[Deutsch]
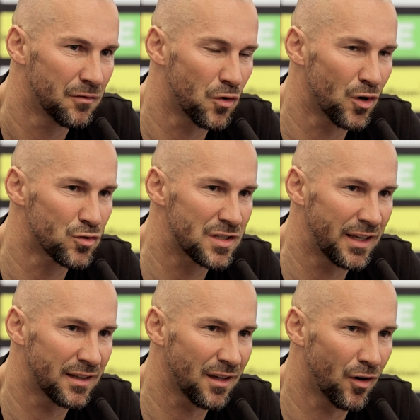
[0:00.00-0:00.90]
vor uns
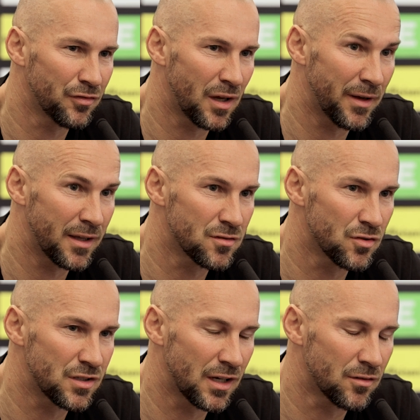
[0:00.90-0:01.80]
liegende Aufgabe
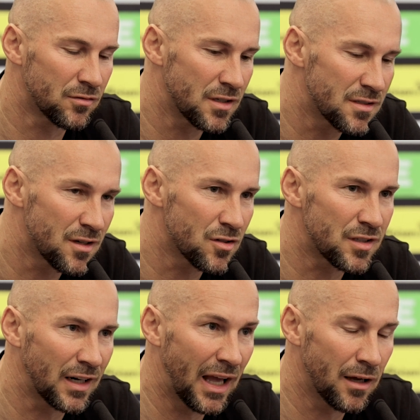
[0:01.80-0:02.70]
einzustellen und das ist
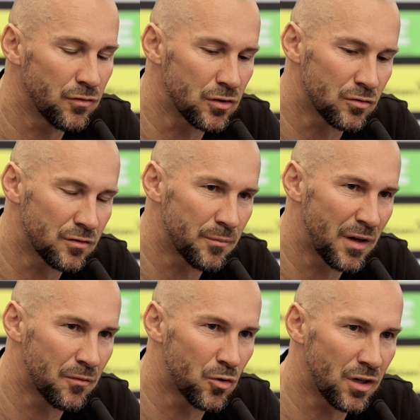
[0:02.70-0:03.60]
Austria Klagenfurt und wenn
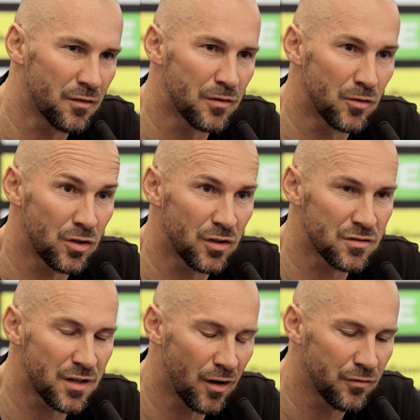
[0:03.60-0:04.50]
wir Woche für Woche
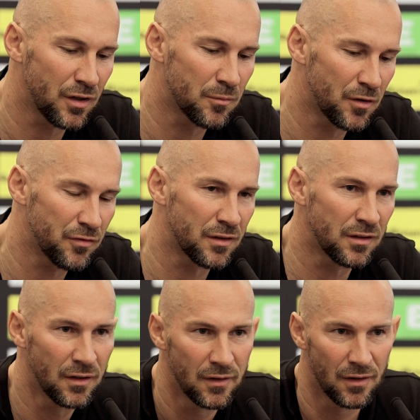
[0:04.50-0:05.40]
unsere Aufgaben auf
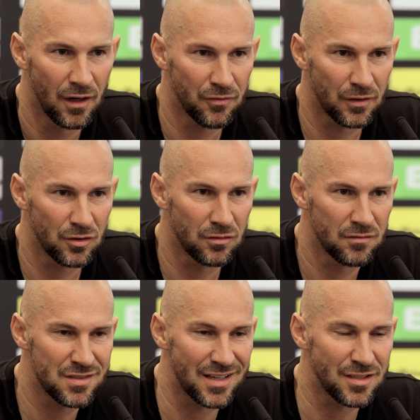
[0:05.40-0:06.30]
auf einem
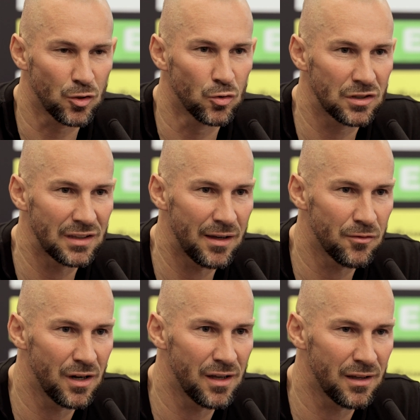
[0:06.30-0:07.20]
sehr, sehr guten
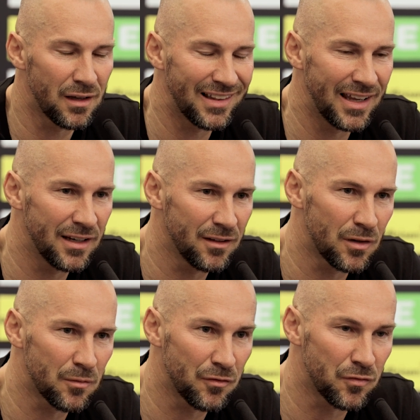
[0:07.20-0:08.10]
Level erledigen,
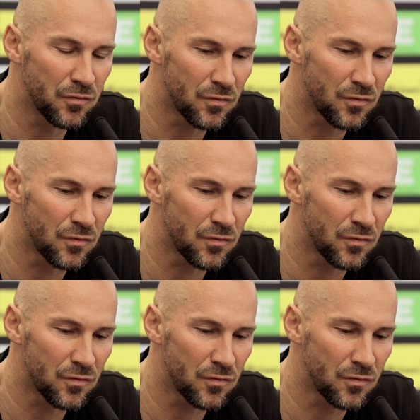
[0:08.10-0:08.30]
wenn wir